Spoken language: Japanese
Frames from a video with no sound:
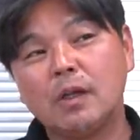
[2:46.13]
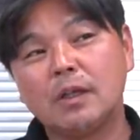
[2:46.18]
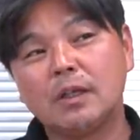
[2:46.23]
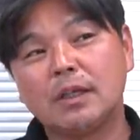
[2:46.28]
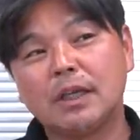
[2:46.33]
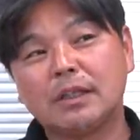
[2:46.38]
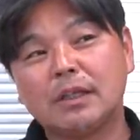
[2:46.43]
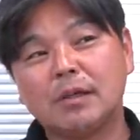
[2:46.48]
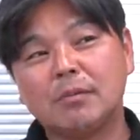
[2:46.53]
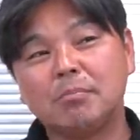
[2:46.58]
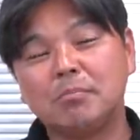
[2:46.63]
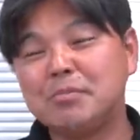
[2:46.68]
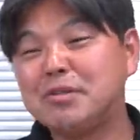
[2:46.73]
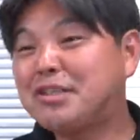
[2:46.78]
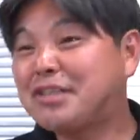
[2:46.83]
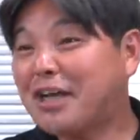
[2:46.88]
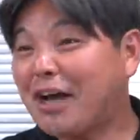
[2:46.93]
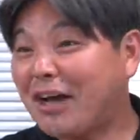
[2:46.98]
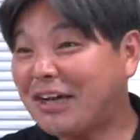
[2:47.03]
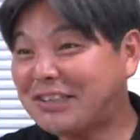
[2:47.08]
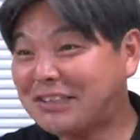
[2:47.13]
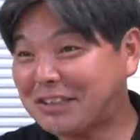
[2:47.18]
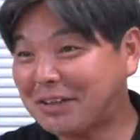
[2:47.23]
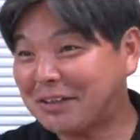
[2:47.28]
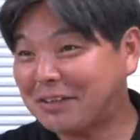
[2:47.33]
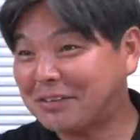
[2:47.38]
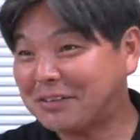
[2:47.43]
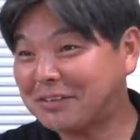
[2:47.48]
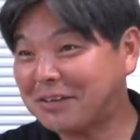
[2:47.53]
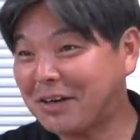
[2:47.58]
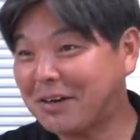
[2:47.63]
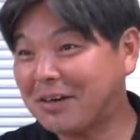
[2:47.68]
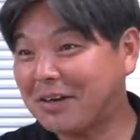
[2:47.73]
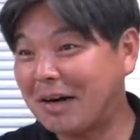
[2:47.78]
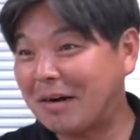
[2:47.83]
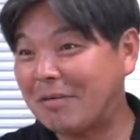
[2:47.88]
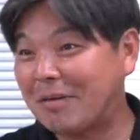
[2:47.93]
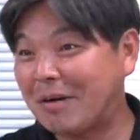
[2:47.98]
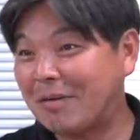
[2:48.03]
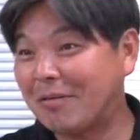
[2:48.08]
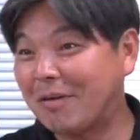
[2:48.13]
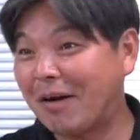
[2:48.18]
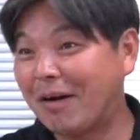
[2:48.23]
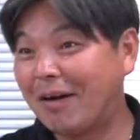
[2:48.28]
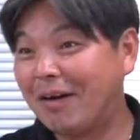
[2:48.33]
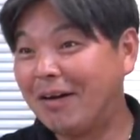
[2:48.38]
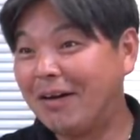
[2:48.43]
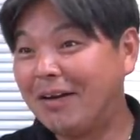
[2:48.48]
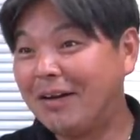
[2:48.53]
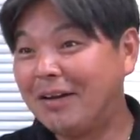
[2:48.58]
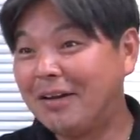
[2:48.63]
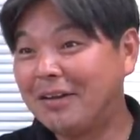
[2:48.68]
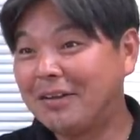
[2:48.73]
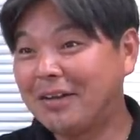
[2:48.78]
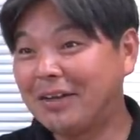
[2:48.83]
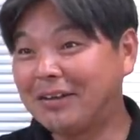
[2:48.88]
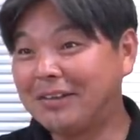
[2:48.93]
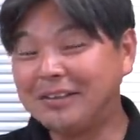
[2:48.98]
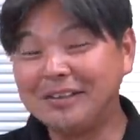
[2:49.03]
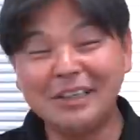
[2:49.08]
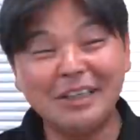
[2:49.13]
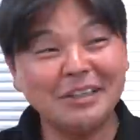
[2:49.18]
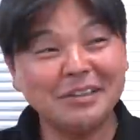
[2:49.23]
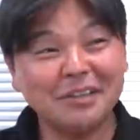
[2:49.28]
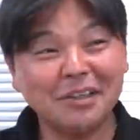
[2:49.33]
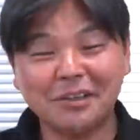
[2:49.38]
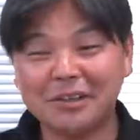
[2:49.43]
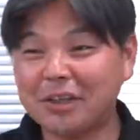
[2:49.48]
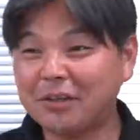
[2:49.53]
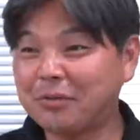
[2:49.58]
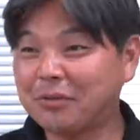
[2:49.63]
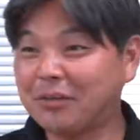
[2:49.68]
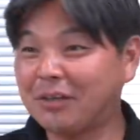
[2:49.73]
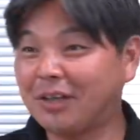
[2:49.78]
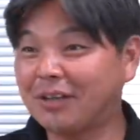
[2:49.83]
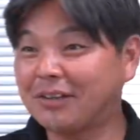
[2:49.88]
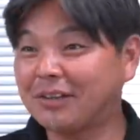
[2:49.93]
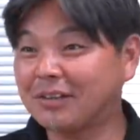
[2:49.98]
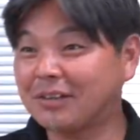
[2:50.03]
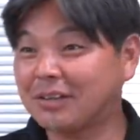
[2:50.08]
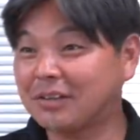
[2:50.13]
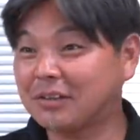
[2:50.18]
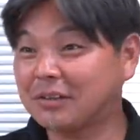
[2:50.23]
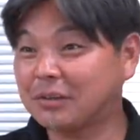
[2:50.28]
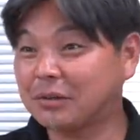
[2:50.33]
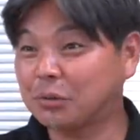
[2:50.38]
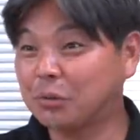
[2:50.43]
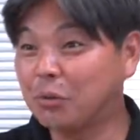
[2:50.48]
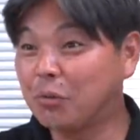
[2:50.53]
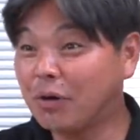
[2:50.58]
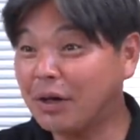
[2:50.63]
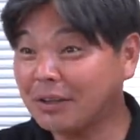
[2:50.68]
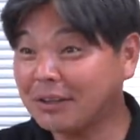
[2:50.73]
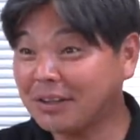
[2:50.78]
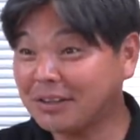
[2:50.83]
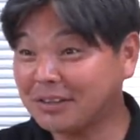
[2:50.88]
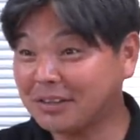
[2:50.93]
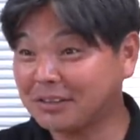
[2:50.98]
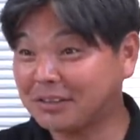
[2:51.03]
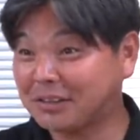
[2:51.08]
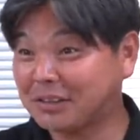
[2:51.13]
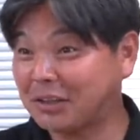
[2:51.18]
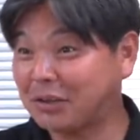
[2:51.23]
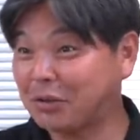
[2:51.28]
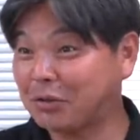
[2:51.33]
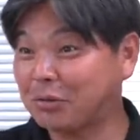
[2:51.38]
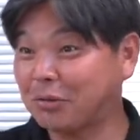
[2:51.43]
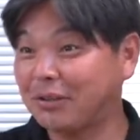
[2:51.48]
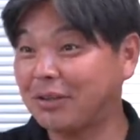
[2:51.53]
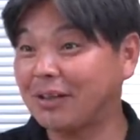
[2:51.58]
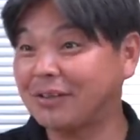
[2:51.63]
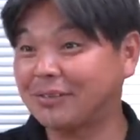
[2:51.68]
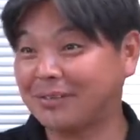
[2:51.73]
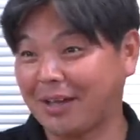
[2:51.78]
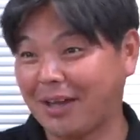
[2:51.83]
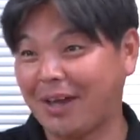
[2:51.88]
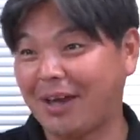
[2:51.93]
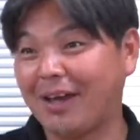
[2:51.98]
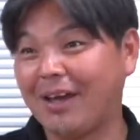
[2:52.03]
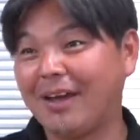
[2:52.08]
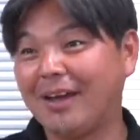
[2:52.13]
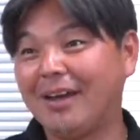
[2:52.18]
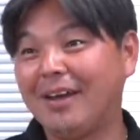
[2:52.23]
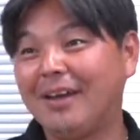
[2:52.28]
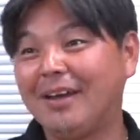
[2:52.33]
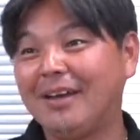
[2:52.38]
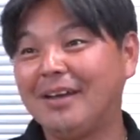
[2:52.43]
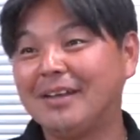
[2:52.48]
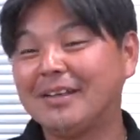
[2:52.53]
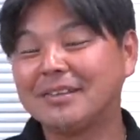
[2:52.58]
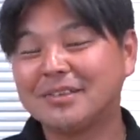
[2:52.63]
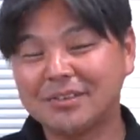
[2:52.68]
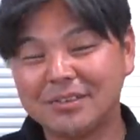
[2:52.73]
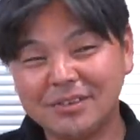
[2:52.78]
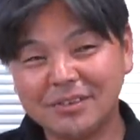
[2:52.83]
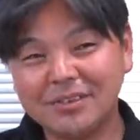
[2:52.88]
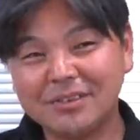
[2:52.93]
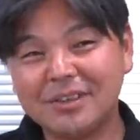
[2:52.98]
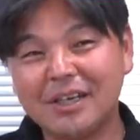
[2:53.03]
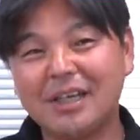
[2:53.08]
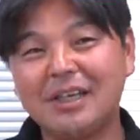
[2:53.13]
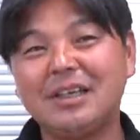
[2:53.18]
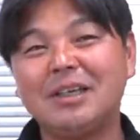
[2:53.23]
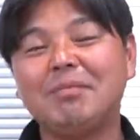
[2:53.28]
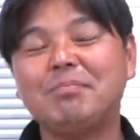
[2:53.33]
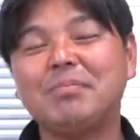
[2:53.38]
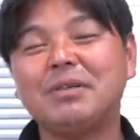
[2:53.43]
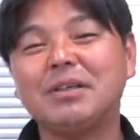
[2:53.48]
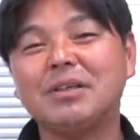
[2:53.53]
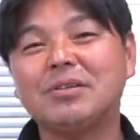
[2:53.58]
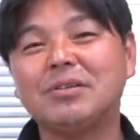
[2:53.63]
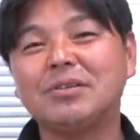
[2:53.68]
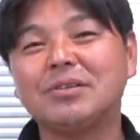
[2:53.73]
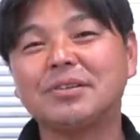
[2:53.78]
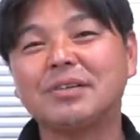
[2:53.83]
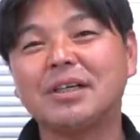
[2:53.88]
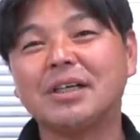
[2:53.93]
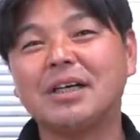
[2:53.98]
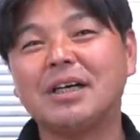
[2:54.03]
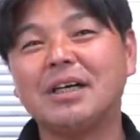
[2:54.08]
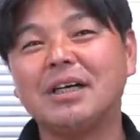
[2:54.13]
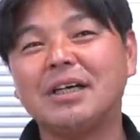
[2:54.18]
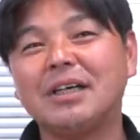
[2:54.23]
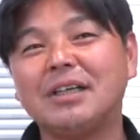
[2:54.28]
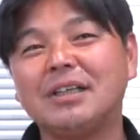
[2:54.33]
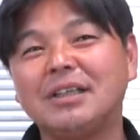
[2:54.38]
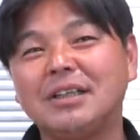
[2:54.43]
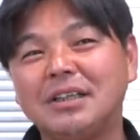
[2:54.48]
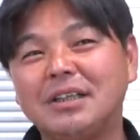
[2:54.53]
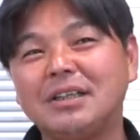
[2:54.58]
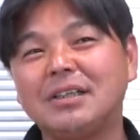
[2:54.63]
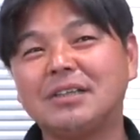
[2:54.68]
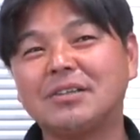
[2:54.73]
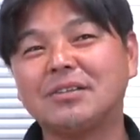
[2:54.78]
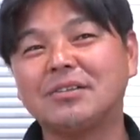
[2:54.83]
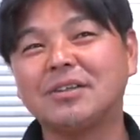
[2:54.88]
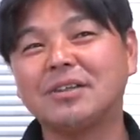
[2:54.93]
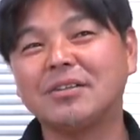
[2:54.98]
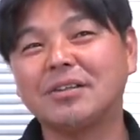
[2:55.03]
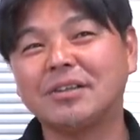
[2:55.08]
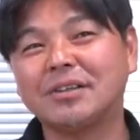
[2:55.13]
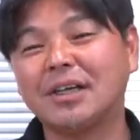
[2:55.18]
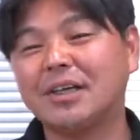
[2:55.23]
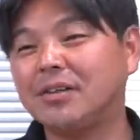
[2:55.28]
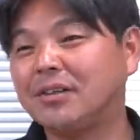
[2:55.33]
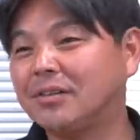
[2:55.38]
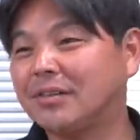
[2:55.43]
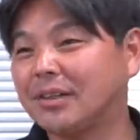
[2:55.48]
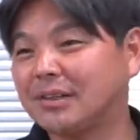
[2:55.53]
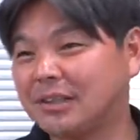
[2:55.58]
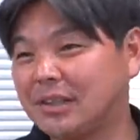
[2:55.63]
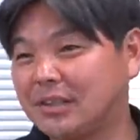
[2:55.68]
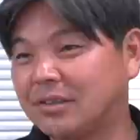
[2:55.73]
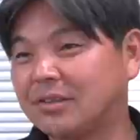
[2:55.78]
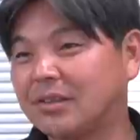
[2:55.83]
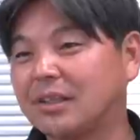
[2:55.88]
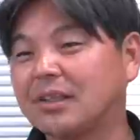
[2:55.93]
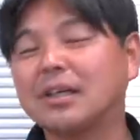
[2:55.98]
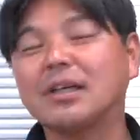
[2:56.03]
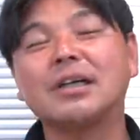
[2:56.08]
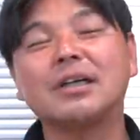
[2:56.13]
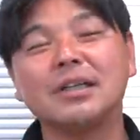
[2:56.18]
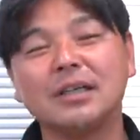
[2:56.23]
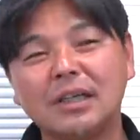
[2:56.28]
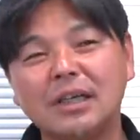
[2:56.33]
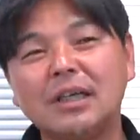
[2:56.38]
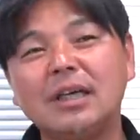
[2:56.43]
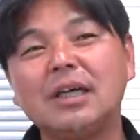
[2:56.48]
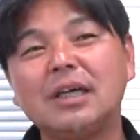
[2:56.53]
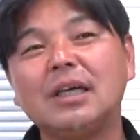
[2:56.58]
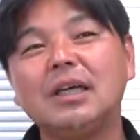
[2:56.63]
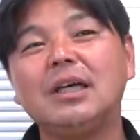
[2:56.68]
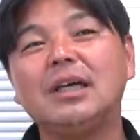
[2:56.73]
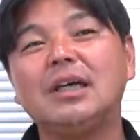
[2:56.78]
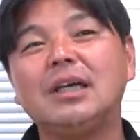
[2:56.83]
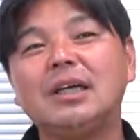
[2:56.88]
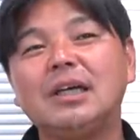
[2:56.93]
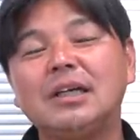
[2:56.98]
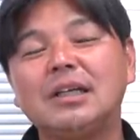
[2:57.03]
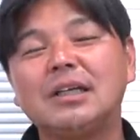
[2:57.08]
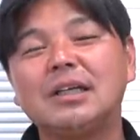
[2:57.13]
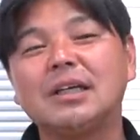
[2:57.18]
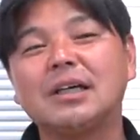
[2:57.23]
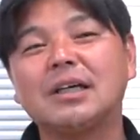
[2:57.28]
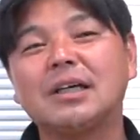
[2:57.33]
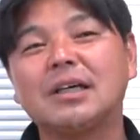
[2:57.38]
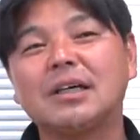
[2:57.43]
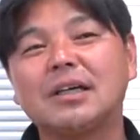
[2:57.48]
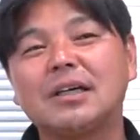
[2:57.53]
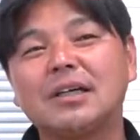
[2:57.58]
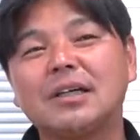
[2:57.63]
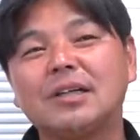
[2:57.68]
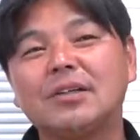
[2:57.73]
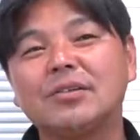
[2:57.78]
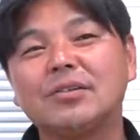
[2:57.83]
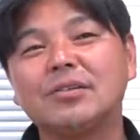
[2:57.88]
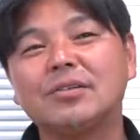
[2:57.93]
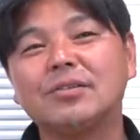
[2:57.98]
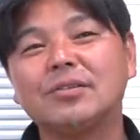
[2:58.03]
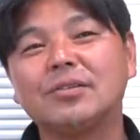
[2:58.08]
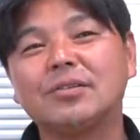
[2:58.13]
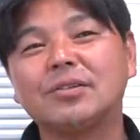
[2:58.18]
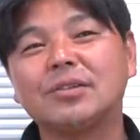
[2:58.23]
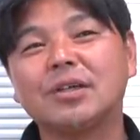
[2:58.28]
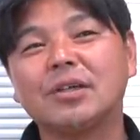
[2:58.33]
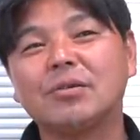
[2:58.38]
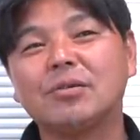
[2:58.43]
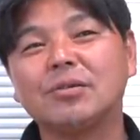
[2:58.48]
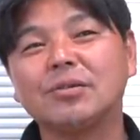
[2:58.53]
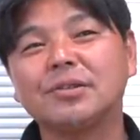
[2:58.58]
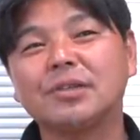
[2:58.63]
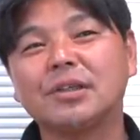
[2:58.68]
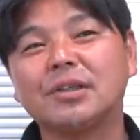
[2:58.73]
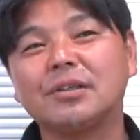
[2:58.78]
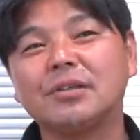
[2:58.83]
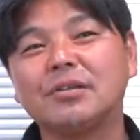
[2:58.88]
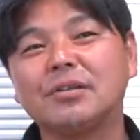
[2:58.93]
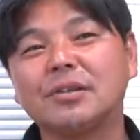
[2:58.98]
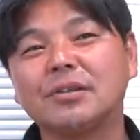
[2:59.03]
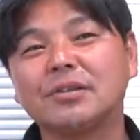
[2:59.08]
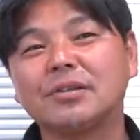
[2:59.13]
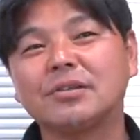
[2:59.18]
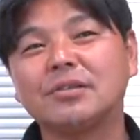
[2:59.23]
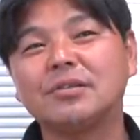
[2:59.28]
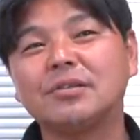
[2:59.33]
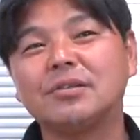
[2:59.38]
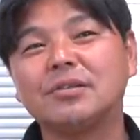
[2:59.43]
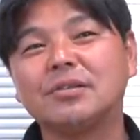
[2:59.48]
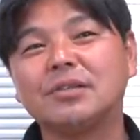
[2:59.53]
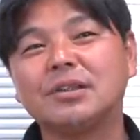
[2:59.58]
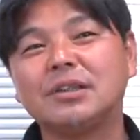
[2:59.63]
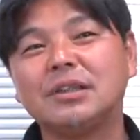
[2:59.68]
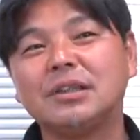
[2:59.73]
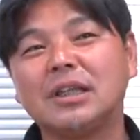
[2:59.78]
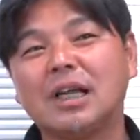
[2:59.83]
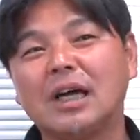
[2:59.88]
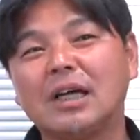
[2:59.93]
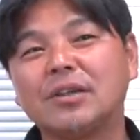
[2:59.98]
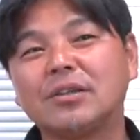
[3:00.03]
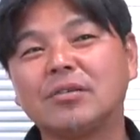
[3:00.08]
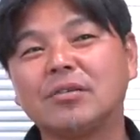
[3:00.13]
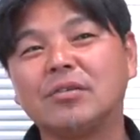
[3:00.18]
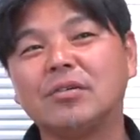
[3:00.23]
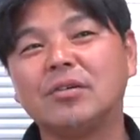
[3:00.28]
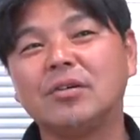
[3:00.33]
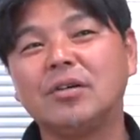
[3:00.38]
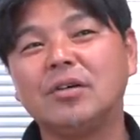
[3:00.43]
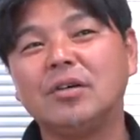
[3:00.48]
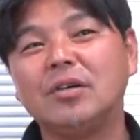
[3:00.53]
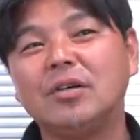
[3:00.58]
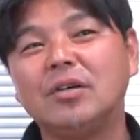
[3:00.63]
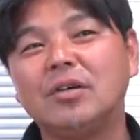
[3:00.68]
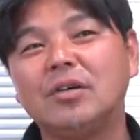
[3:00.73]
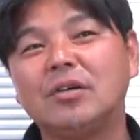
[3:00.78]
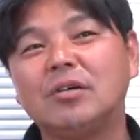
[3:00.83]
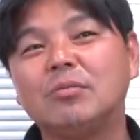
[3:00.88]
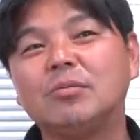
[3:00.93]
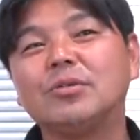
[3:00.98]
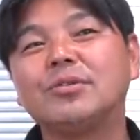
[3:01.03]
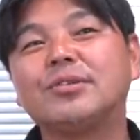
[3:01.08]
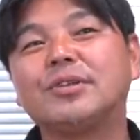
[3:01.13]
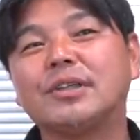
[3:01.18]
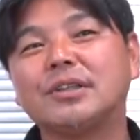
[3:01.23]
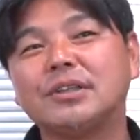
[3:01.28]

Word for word: だって見たいじゃんサッカーファンは、ね、イニエスタ来た時なんてさ、すごかったじゃんチケット取れなくて、そのぐらいやっぱりこう世界に衝撃を与えるような選手だったからね、だから彼の残した功績っていうのはすごく大きいなと思った